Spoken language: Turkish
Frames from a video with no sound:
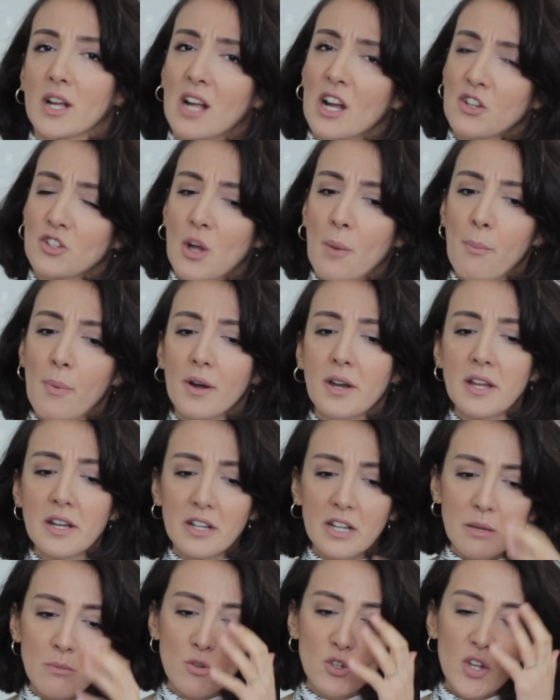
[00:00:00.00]
Gerçekten
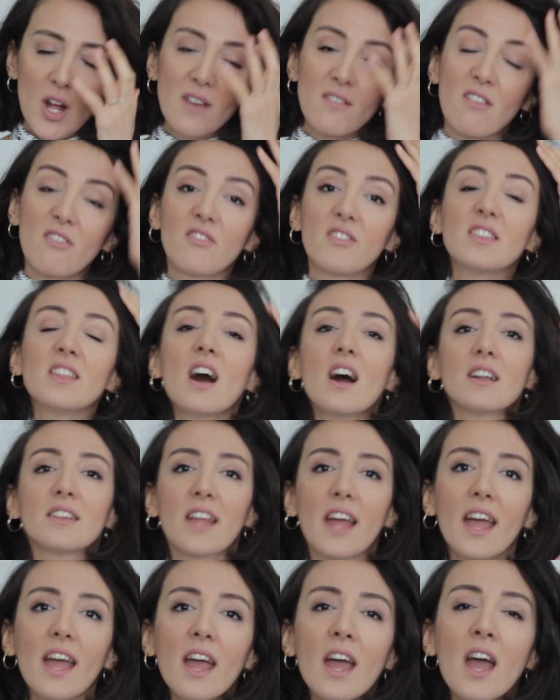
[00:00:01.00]
paraya kıymışlar ve
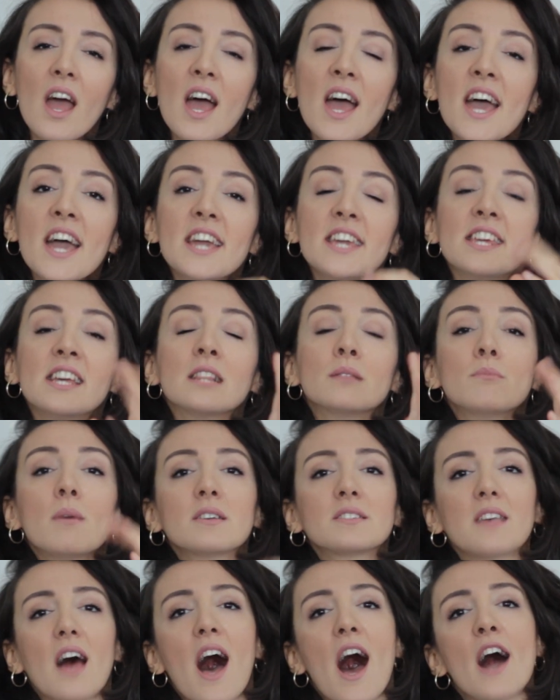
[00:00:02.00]
finalde
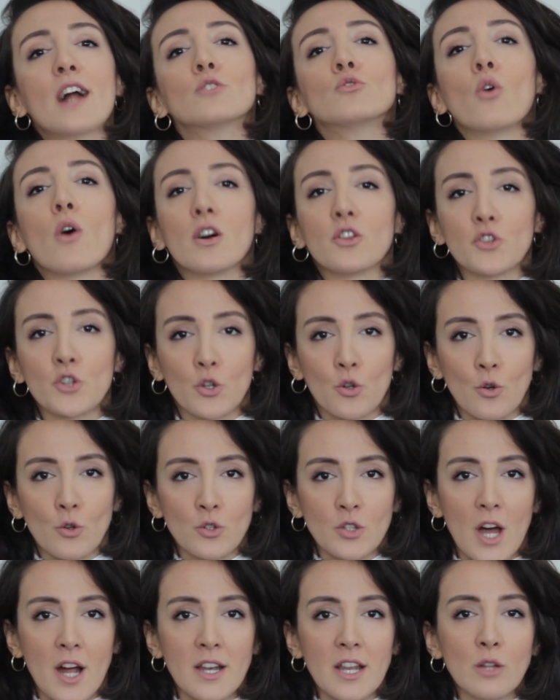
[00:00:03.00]
Yılmaz Erdoğan çıkıyor
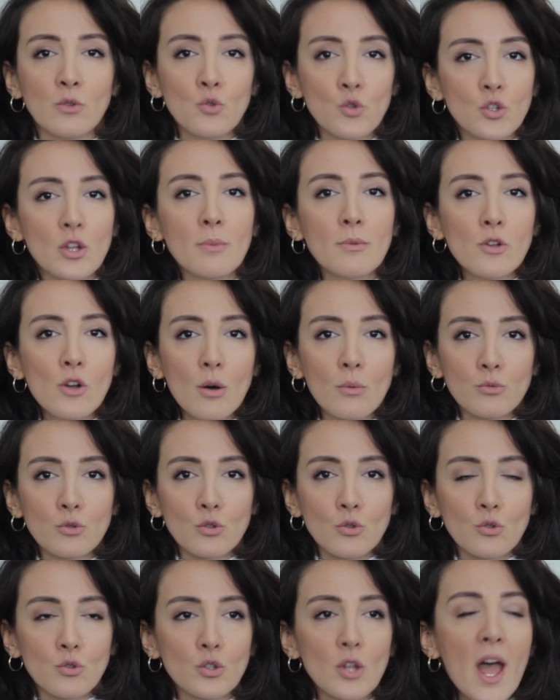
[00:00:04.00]
sahneye. Düşünebiliyor
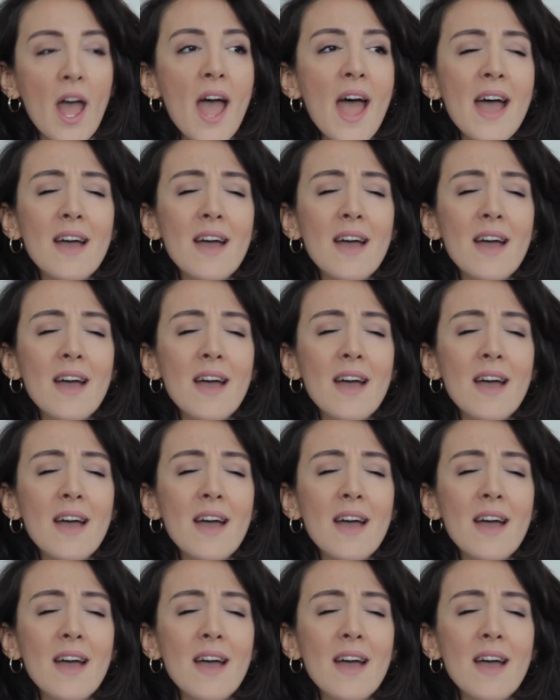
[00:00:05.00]
musunuz?